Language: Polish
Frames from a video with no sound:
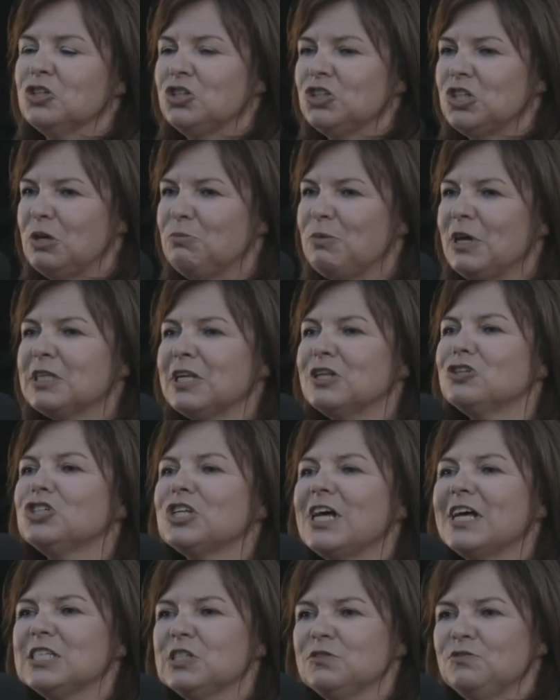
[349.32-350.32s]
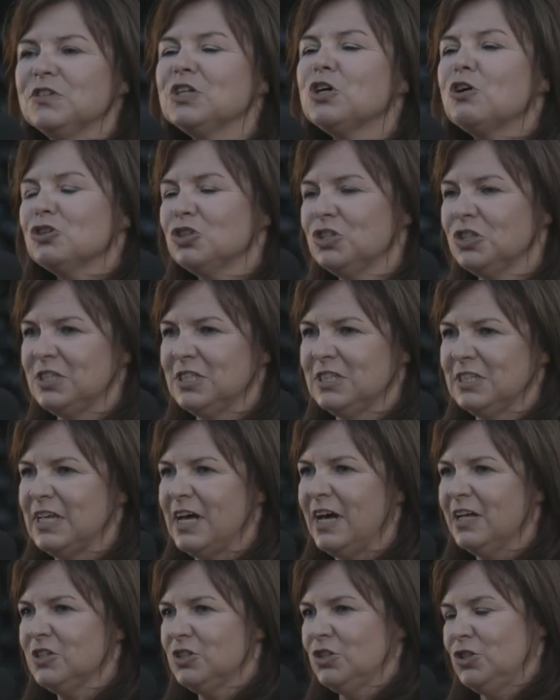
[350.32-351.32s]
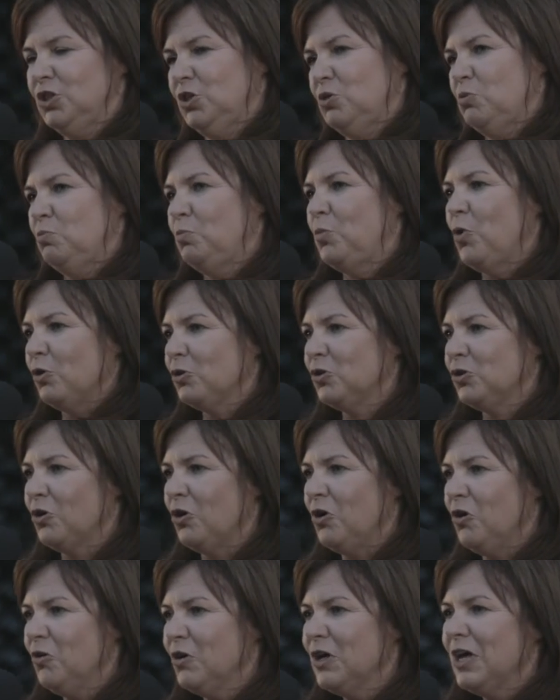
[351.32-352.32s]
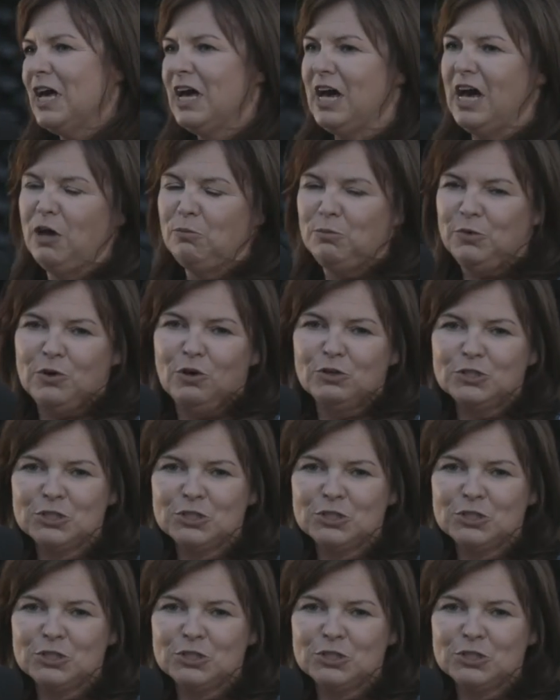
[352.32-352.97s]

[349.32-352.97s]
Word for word: trzeba ten czas wykorzystać po to, aby